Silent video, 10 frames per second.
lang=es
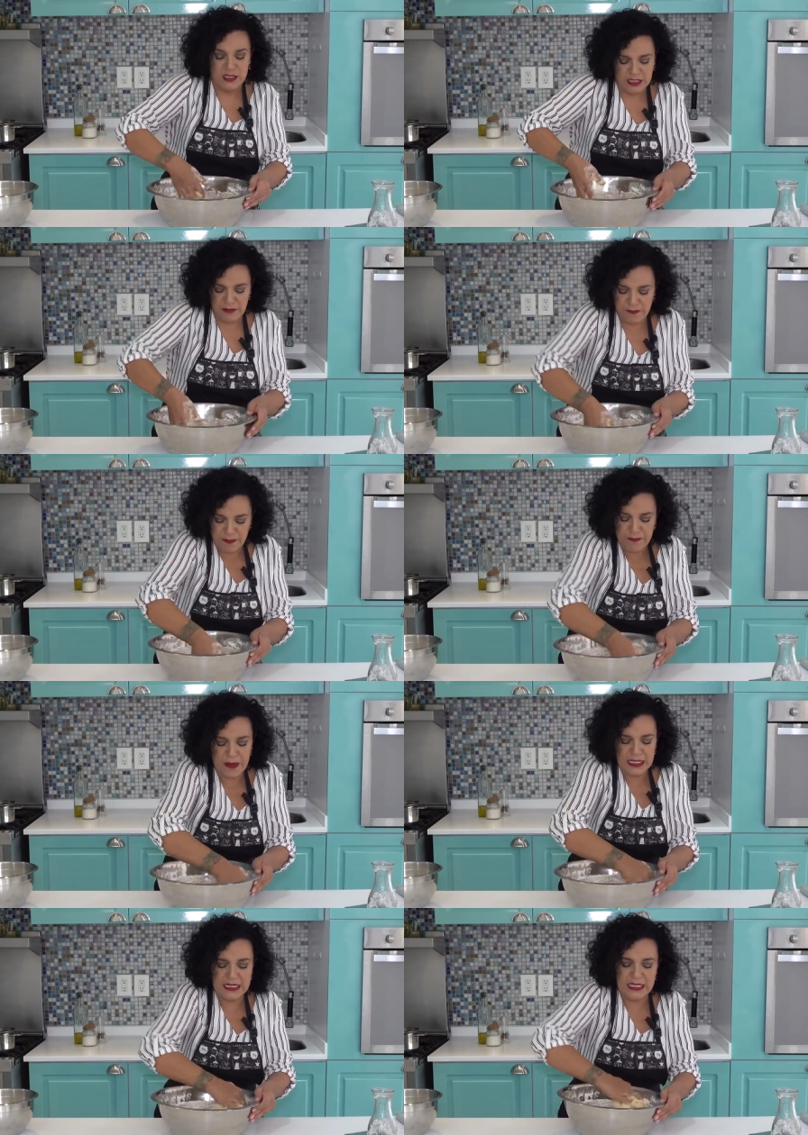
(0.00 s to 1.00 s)
Si
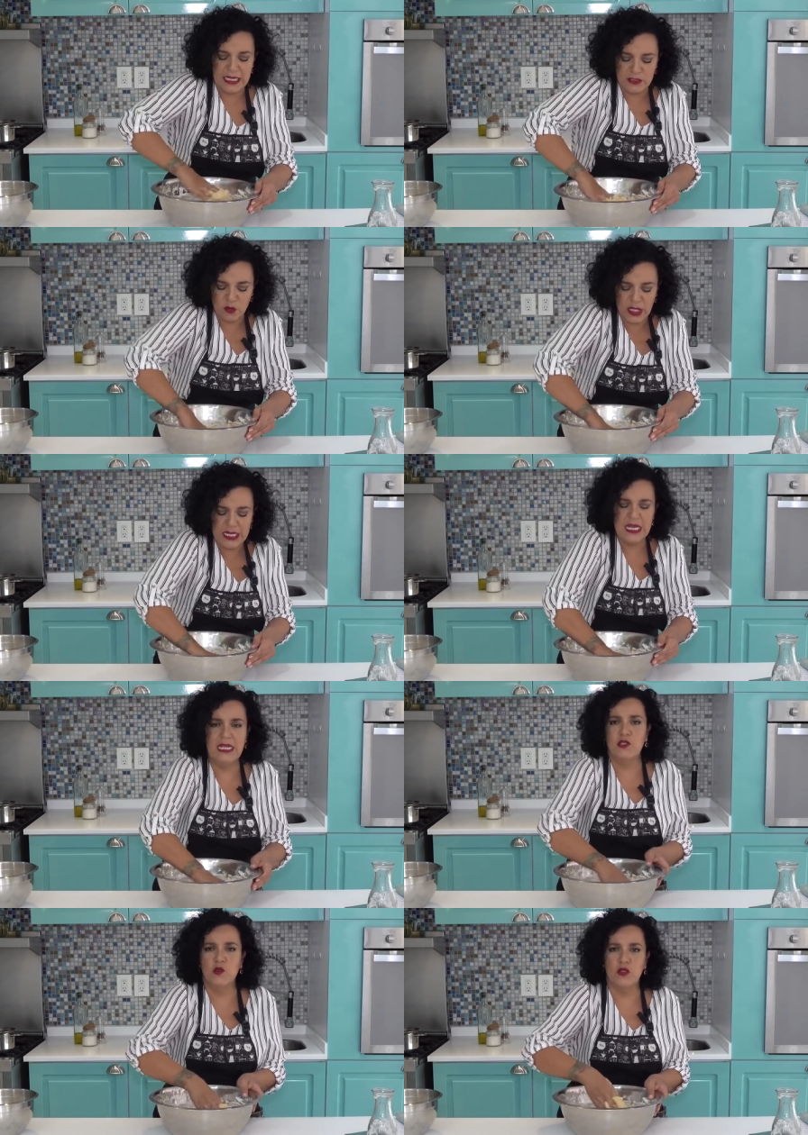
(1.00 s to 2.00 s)
pasen a su
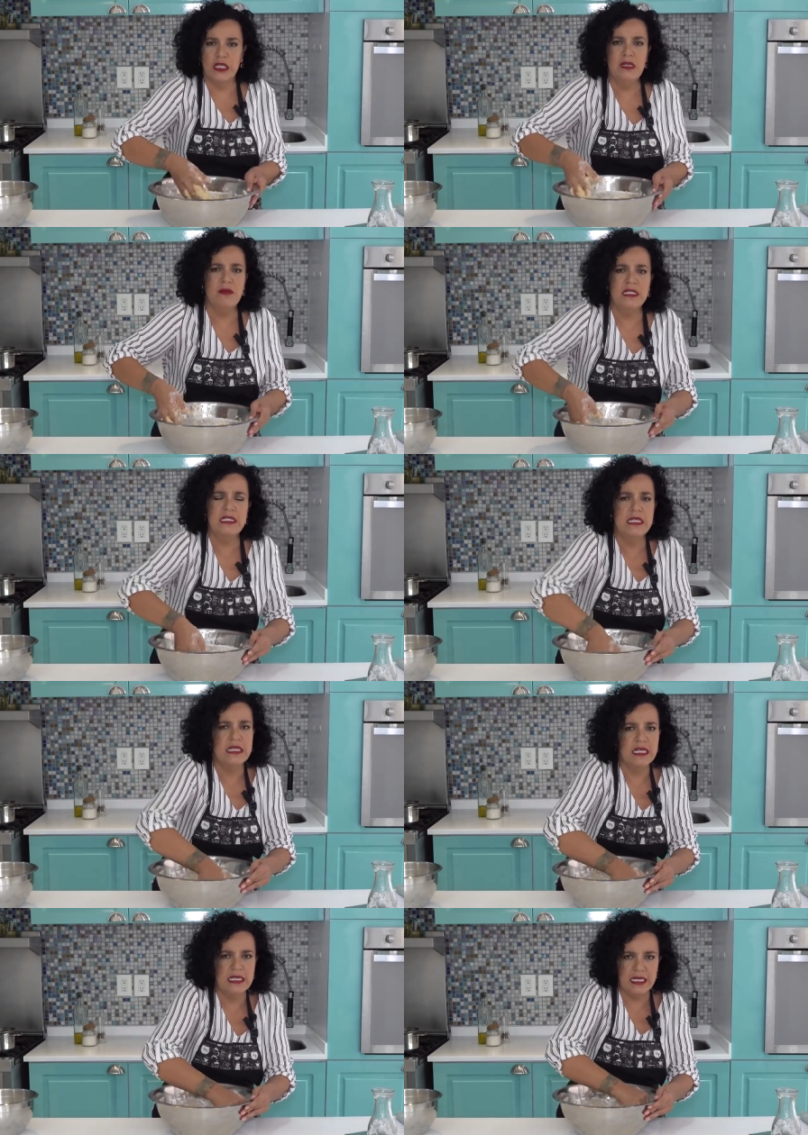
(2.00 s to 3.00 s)
canal, suscríbanse,
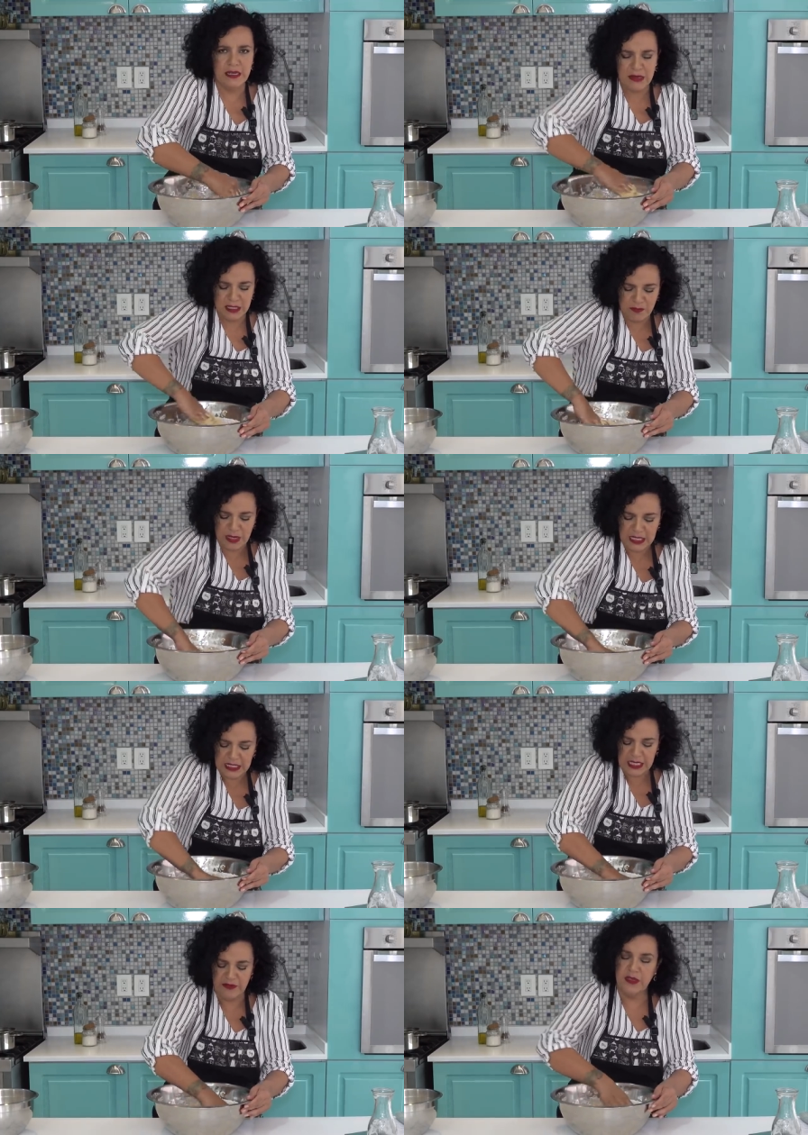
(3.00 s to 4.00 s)
díganle que van de
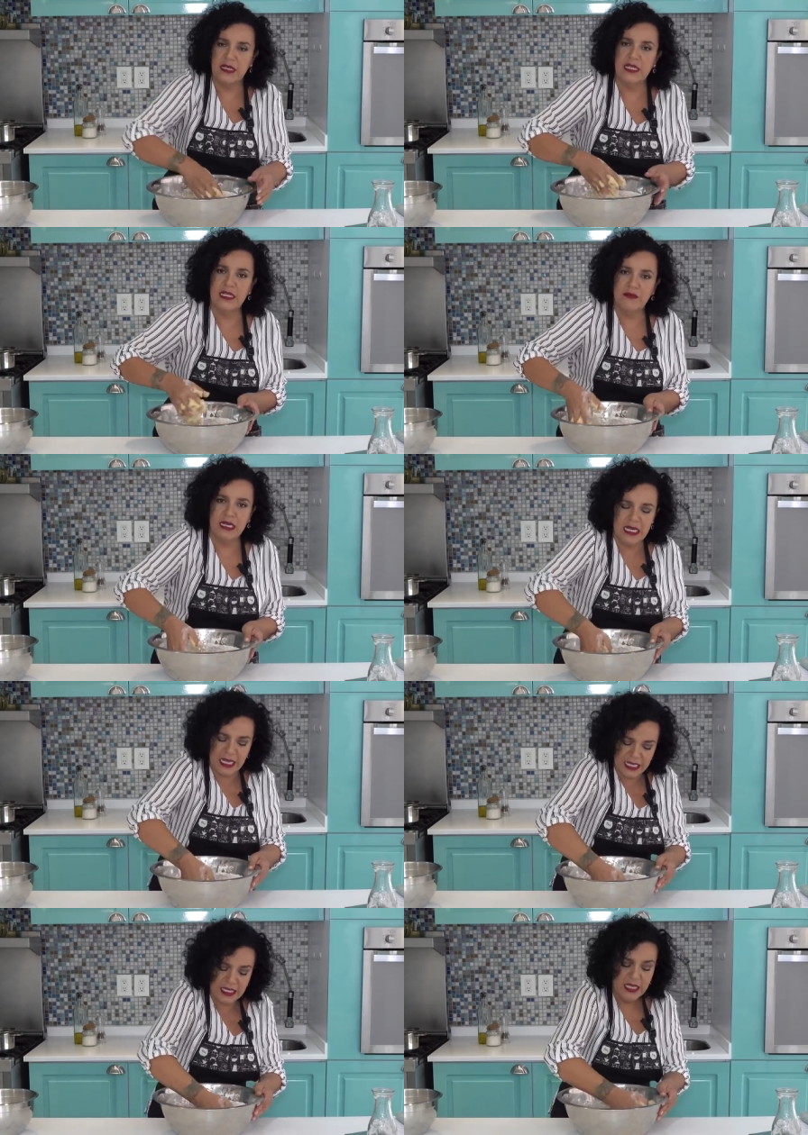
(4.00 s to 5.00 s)
parte de Fernanda
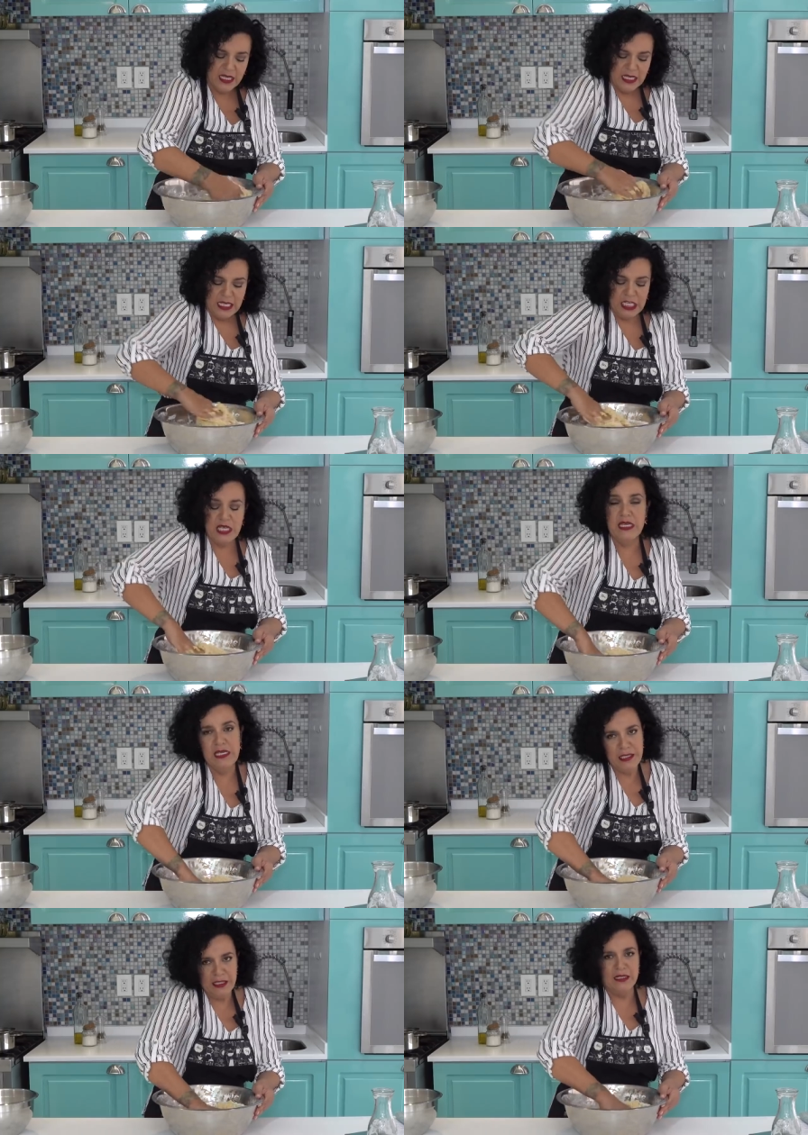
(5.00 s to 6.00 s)
Berley
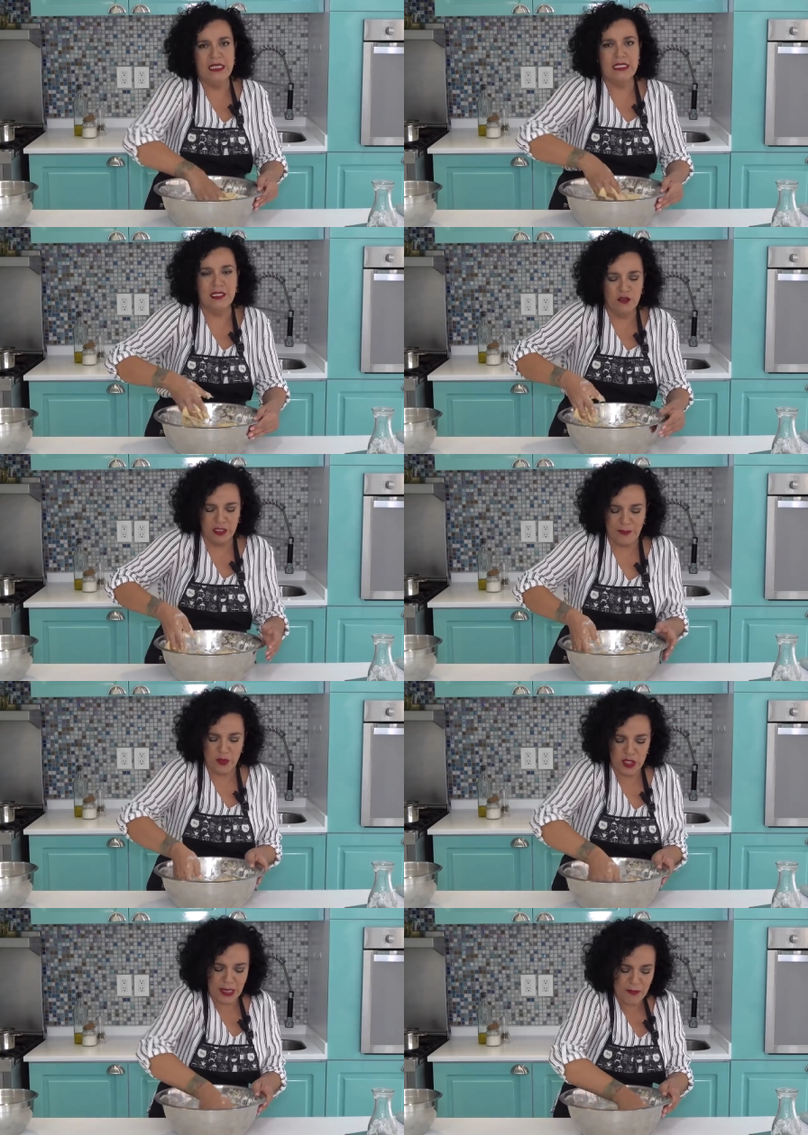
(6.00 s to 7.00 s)
y, y así nos
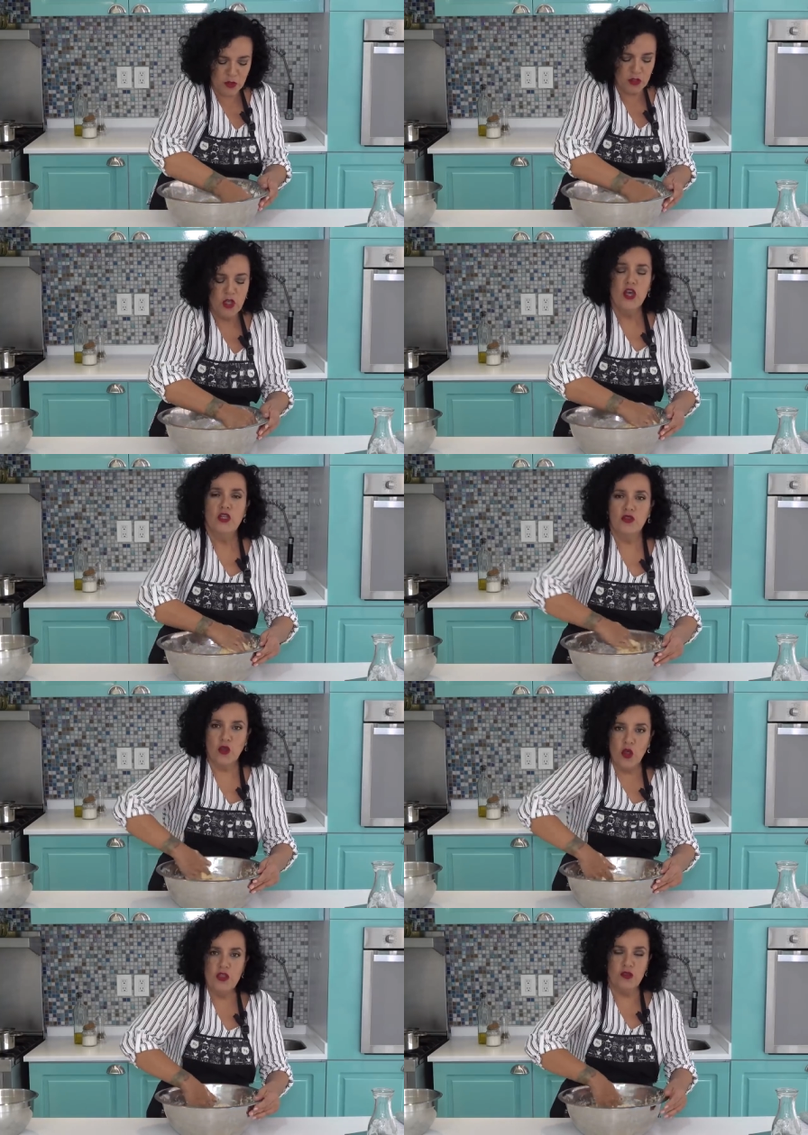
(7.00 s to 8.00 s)
apoyamos
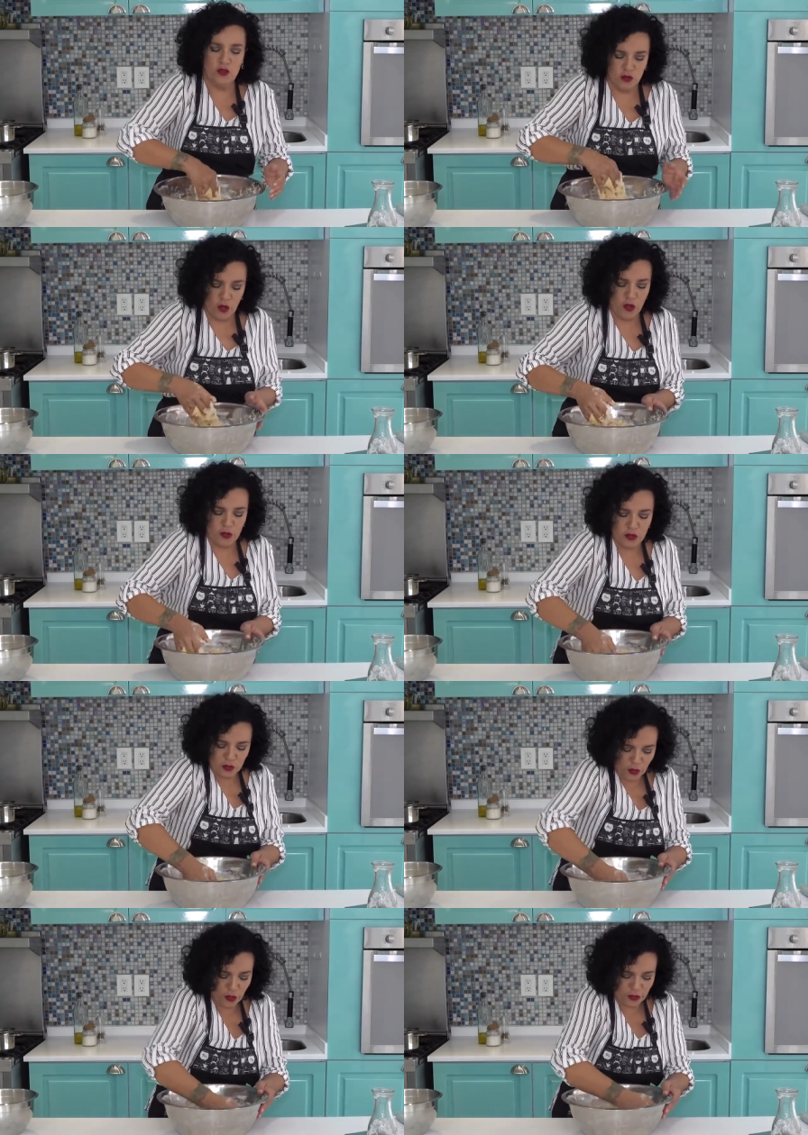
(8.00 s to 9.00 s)
todos, todos,
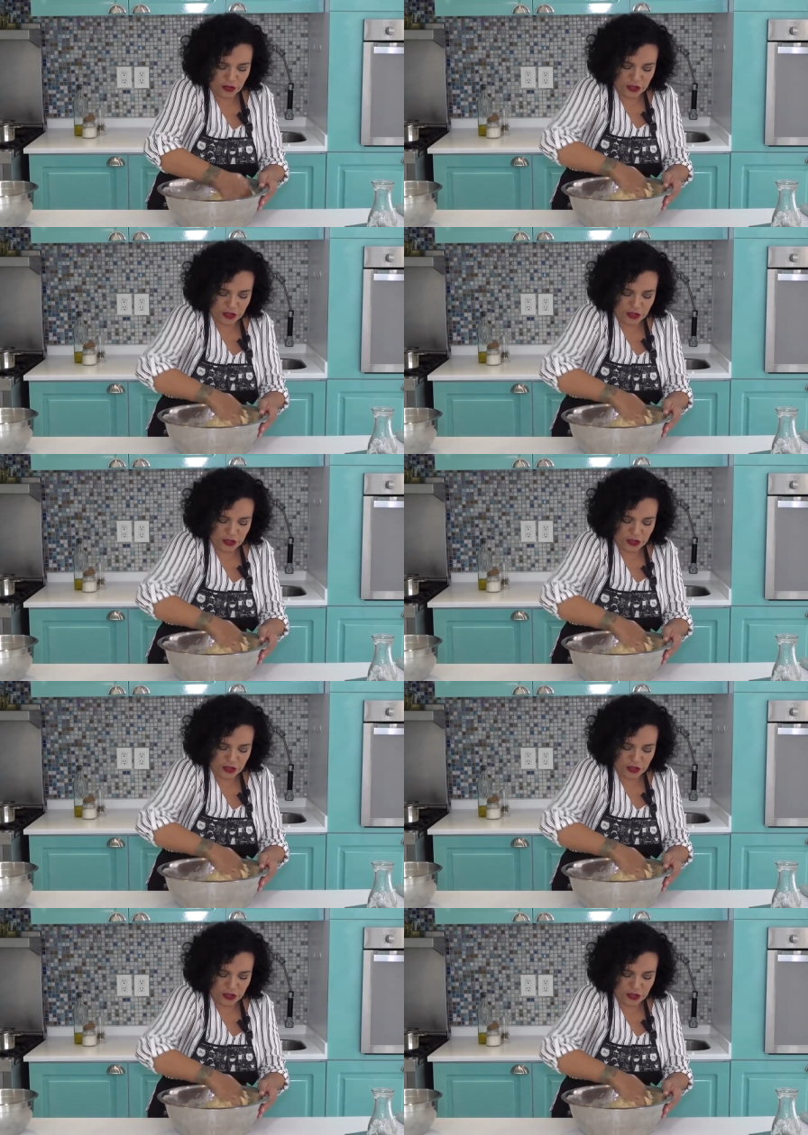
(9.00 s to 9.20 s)
todos.